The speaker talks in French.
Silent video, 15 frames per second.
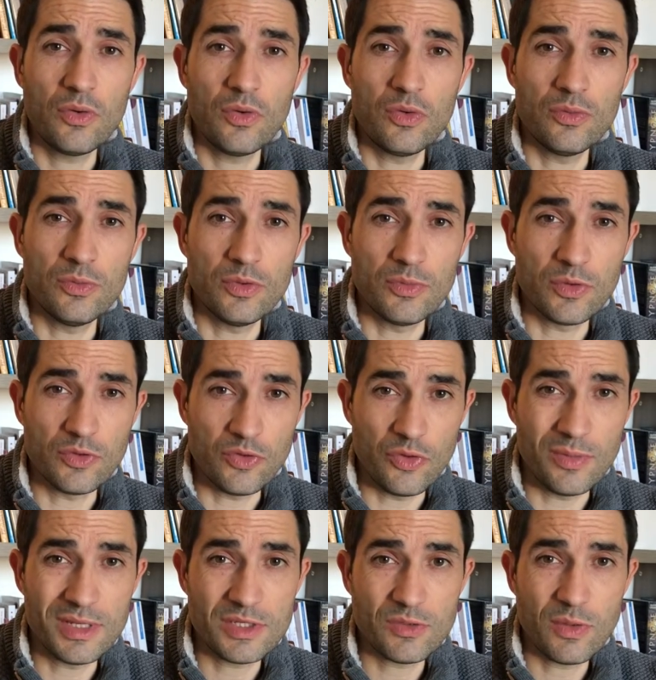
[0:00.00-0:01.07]
on me demande de
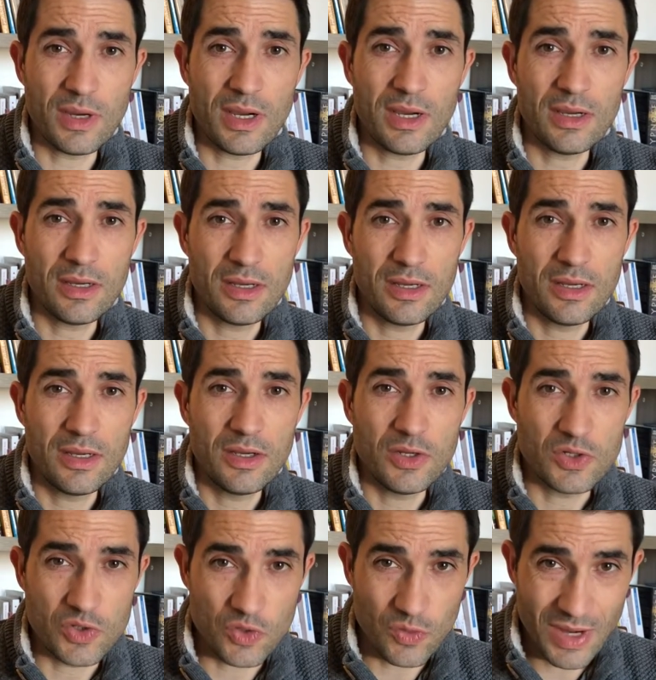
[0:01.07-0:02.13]
m'asseoir,
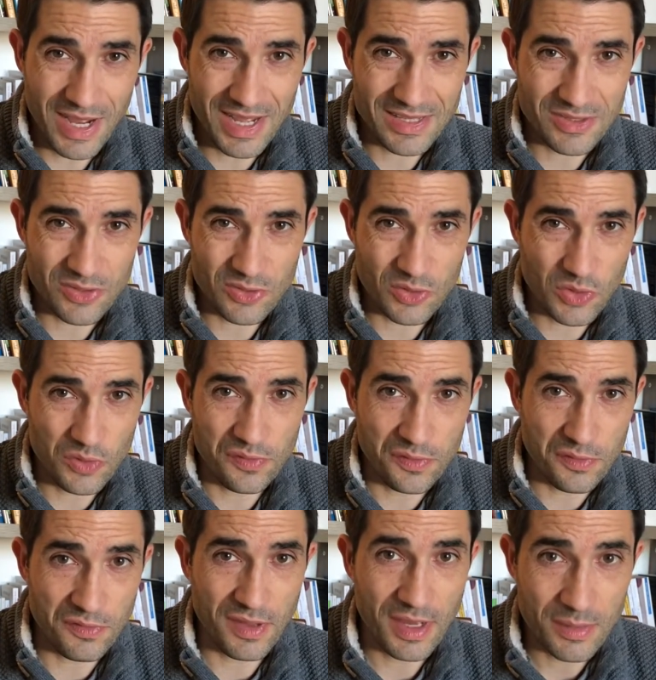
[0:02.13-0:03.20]
je dois attendre le feu
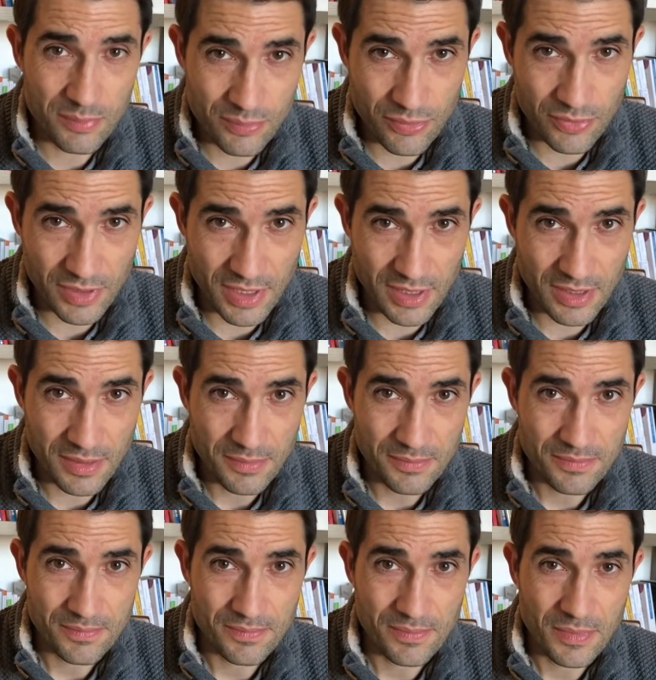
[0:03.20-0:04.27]
vert pour y aller.
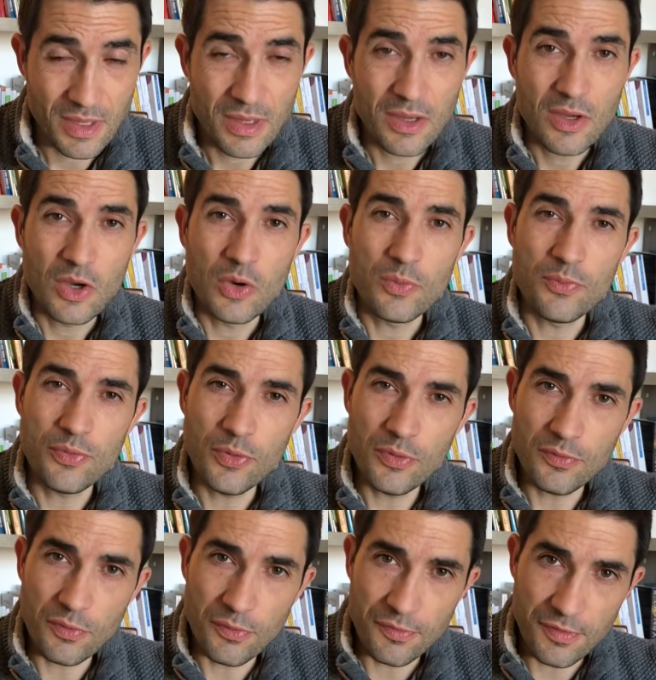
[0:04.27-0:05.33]
Plus
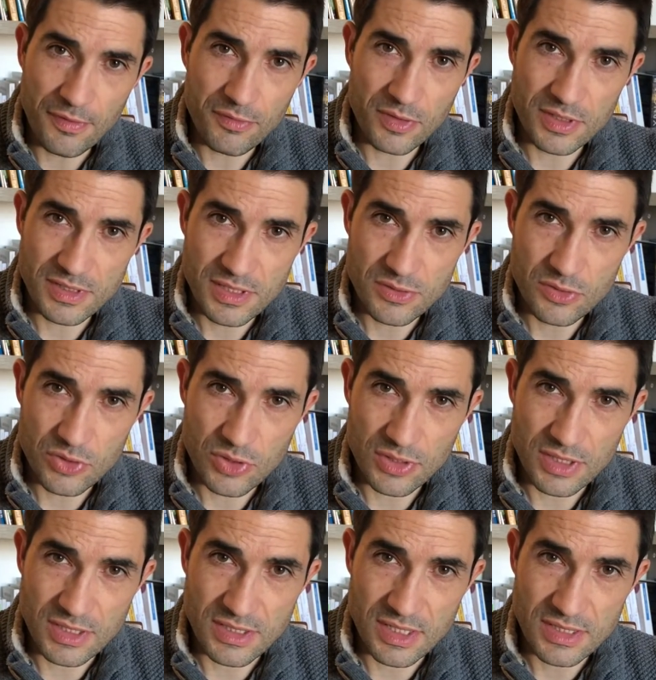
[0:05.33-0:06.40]
vous favorisez ce genre
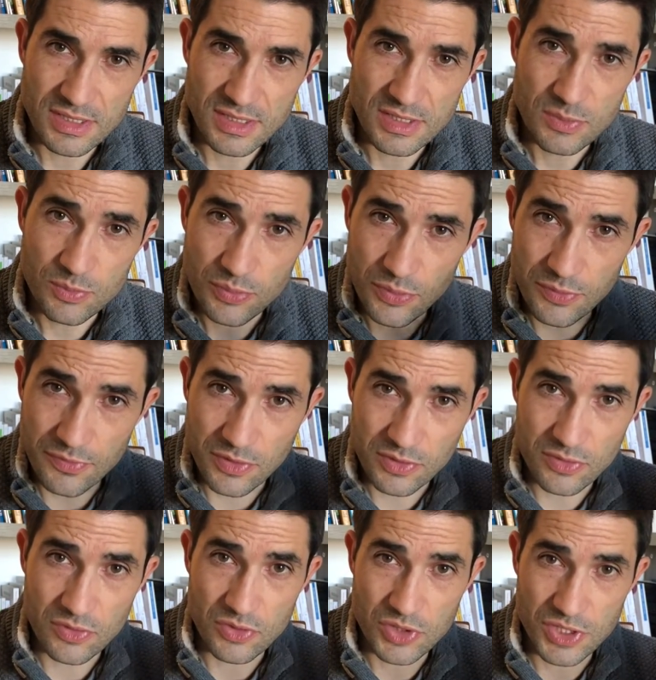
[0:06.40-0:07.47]
d'exercice, plus
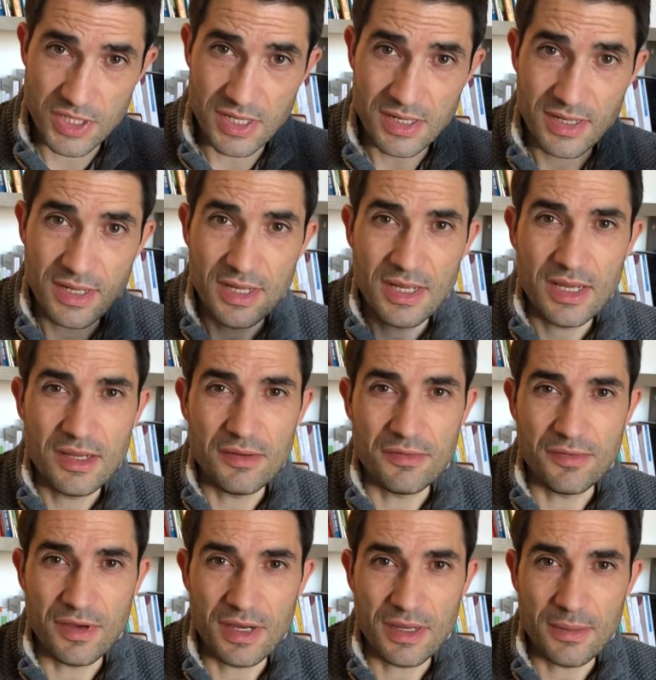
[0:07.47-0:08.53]
votre chien
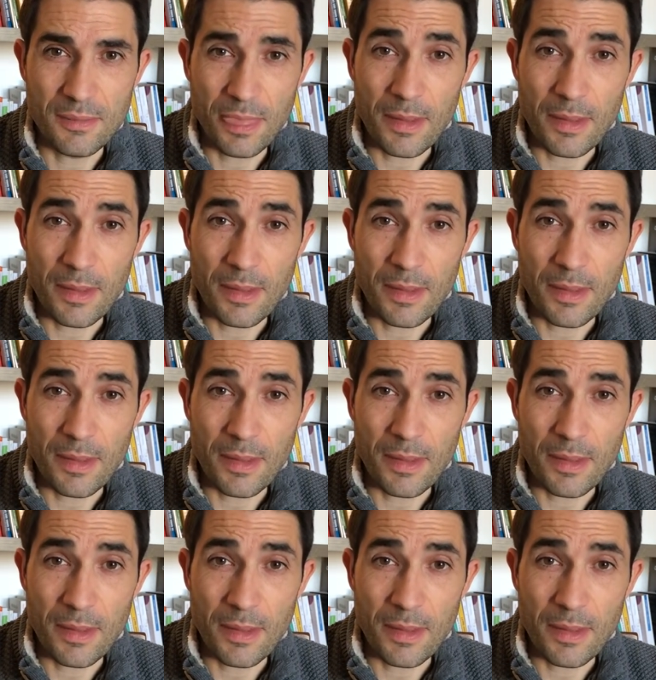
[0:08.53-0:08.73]
va